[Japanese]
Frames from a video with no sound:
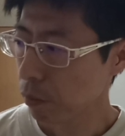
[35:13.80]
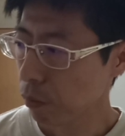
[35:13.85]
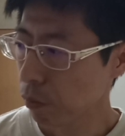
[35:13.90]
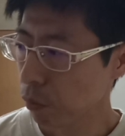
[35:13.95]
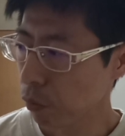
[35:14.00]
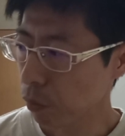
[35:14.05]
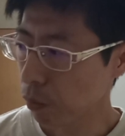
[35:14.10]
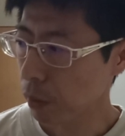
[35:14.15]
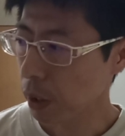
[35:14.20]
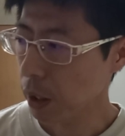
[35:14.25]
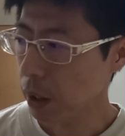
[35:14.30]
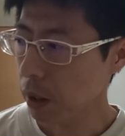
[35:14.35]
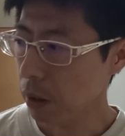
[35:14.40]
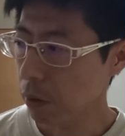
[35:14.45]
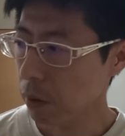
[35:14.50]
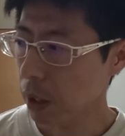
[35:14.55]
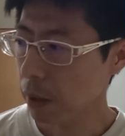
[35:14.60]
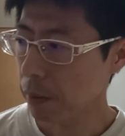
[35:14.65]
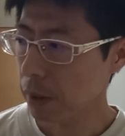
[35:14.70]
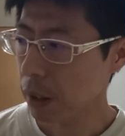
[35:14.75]
うん、まあ、天の
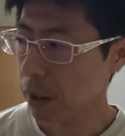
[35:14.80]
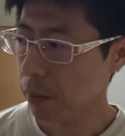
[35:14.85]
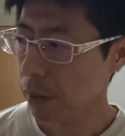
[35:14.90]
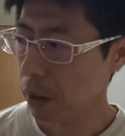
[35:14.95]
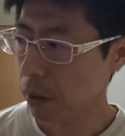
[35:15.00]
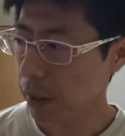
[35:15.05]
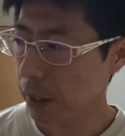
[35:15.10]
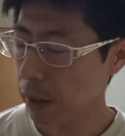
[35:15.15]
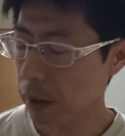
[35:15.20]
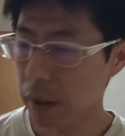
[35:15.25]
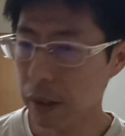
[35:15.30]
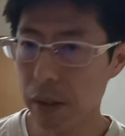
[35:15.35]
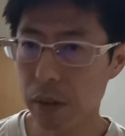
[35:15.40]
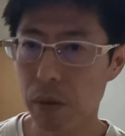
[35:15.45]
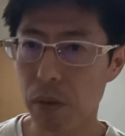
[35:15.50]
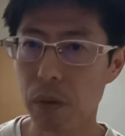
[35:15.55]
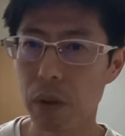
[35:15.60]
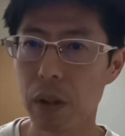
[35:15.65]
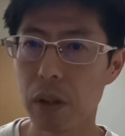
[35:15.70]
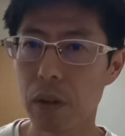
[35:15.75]
神様への安全
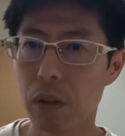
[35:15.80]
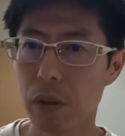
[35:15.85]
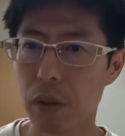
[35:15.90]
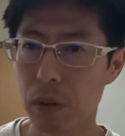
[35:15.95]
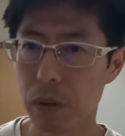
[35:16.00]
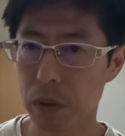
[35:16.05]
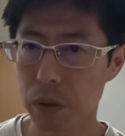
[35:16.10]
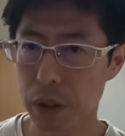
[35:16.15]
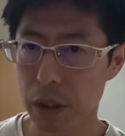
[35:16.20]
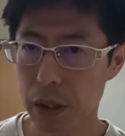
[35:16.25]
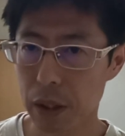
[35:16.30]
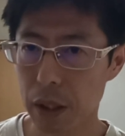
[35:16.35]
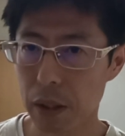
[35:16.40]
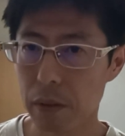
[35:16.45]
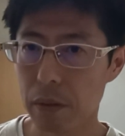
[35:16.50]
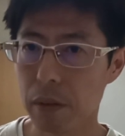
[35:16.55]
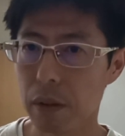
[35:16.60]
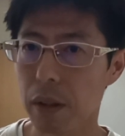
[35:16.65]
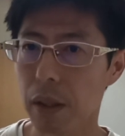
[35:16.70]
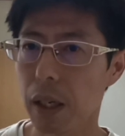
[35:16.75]
のお祈りをしてい
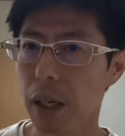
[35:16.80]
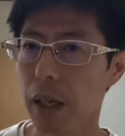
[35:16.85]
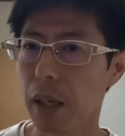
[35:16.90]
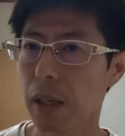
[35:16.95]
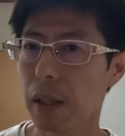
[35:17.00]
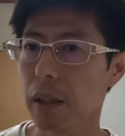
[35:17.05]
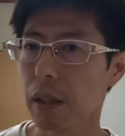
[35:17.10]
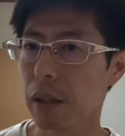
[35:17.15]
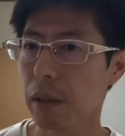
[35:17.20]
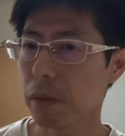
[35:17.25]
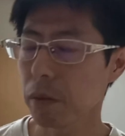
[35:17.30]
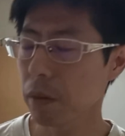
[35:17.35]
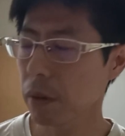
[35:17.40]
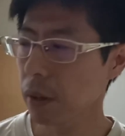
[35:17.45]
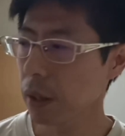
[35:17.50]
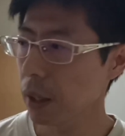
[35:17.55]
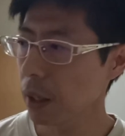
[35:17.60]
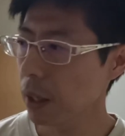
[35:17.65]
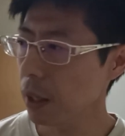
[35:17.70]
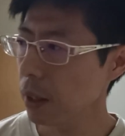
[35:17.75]
るからなの
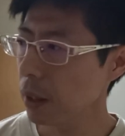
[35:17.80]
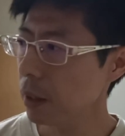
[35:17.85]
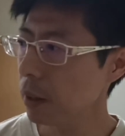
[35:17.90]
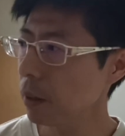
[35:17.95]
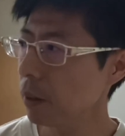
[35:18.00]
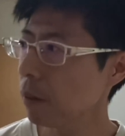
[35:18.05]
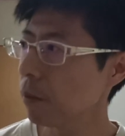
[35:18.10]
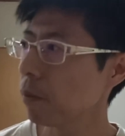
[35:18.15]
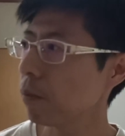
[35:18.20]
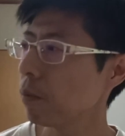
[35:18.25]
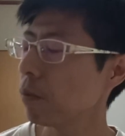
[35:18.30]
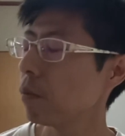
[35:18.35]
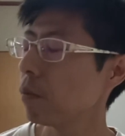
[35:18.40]
か、